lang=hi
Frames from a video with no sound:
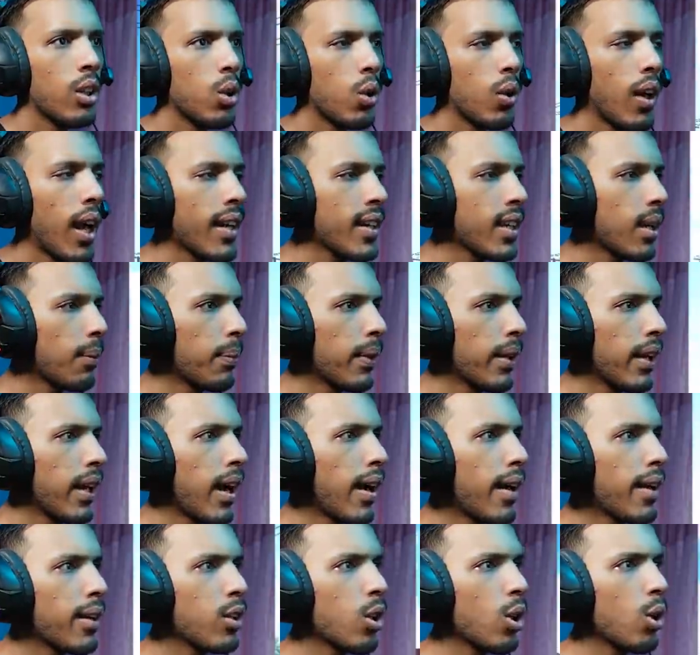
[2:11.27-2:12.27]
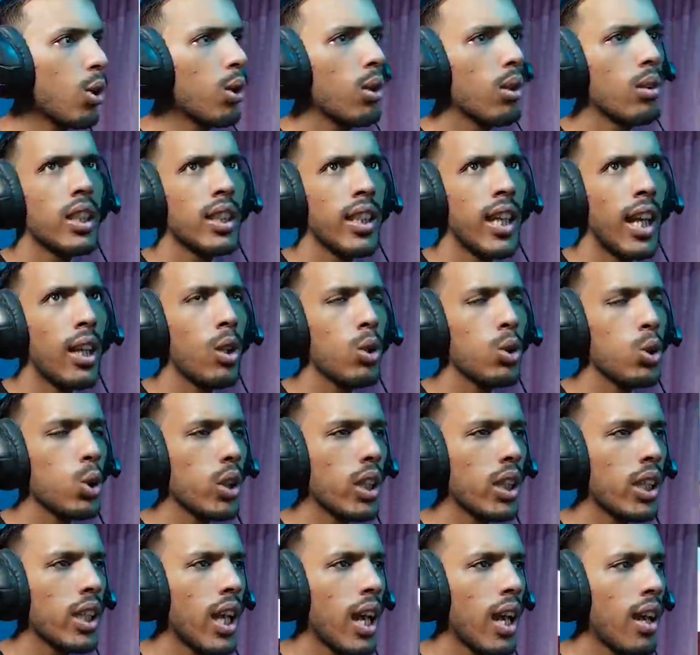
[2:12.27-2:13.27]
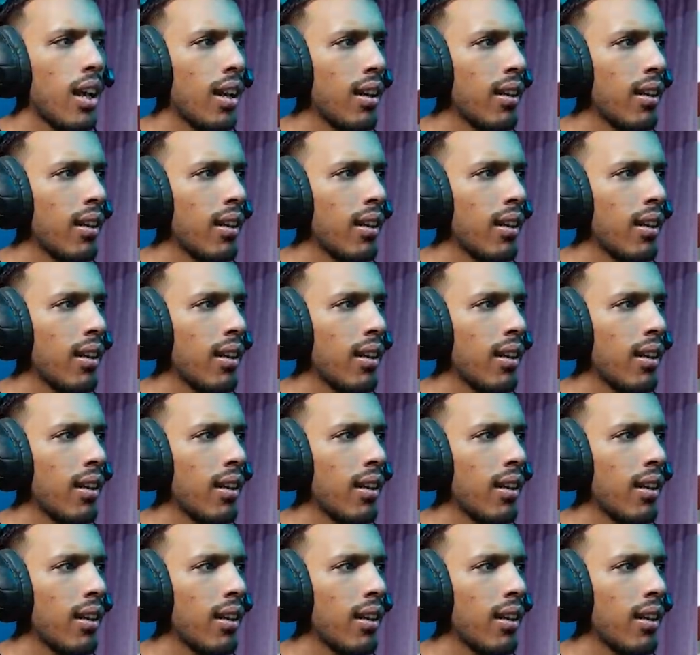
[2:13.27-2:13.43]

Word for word: तो गाइज अपनी गाड़ी तो सेल हो चुकी है